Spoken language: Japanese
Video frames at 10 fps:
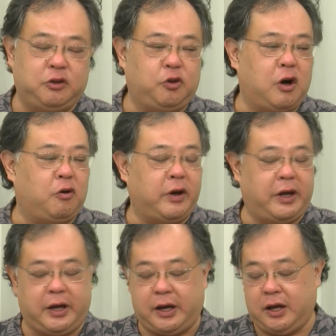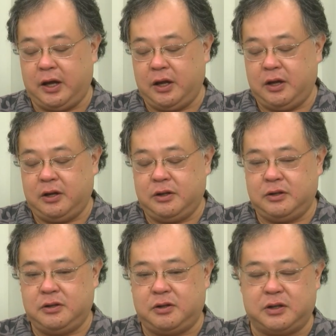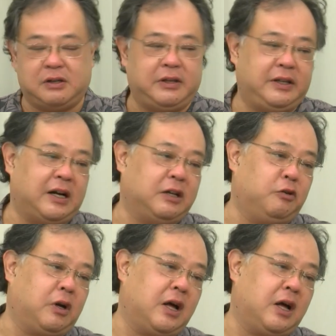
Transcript: うとこはこれ咀嚼できたね、だか